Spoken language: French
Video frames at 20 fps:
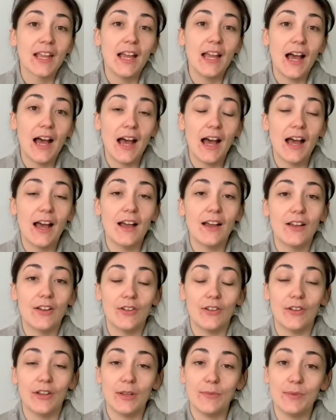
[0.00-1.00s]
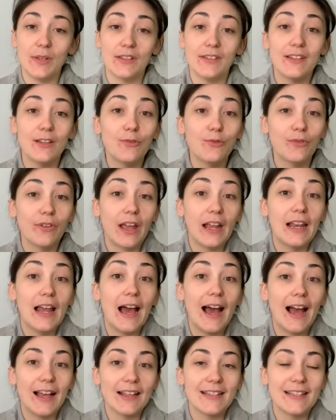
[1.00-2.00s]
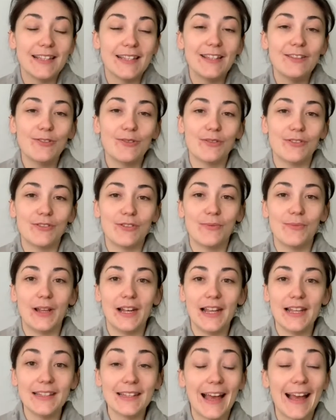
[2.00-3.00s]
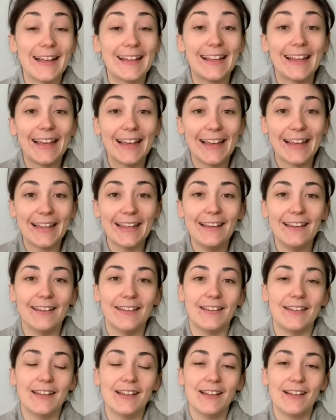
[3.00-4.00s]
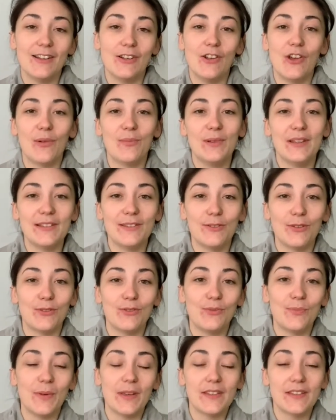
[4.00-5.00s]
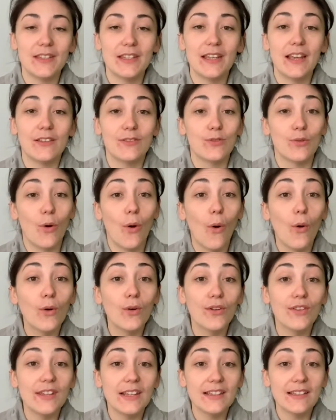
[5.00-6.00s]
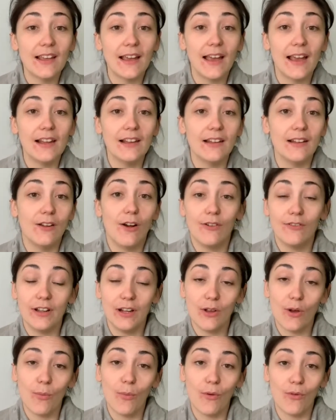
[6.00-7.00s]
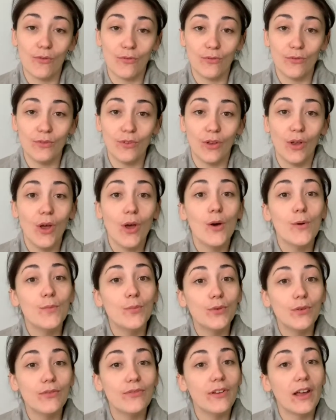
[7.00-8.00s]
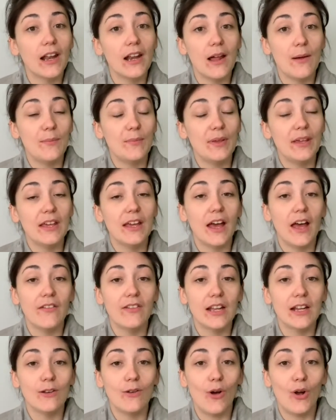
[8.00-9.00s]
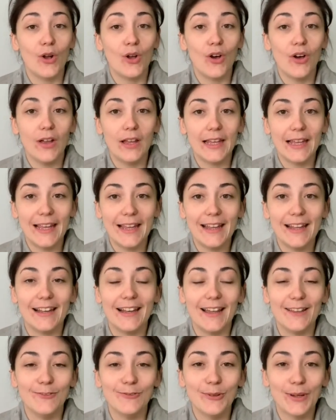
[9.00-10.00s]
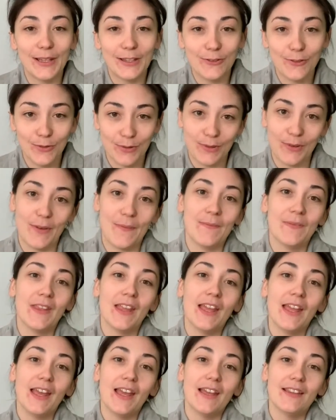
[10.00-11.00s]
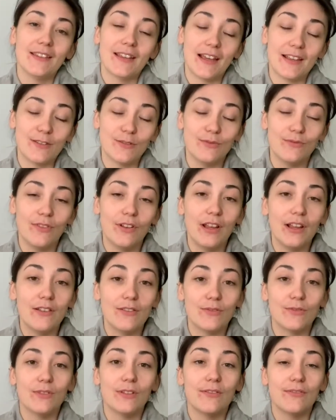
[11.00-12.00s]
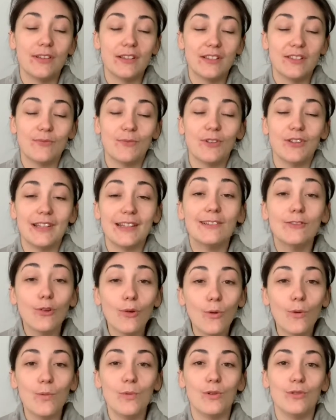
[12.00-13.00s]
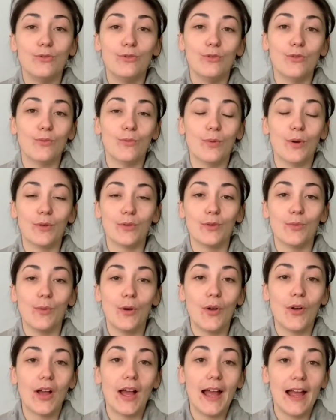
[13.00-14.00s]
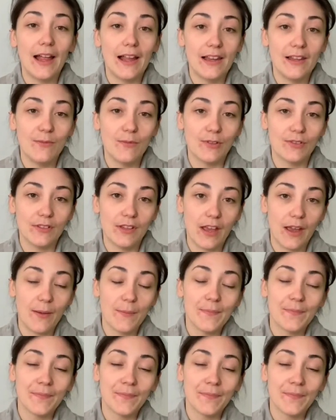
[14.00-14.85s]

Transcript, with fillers: à euh, eh bien, découvrir la racine de ce mal-être, à guérir leurs blessures du passé, à se reconnecter à elles et leurs valeurs profondes pour faire la paix avec leur corps et la nourriture. Très souvent, elles ont effectivement des troubles du comportement alimentaire.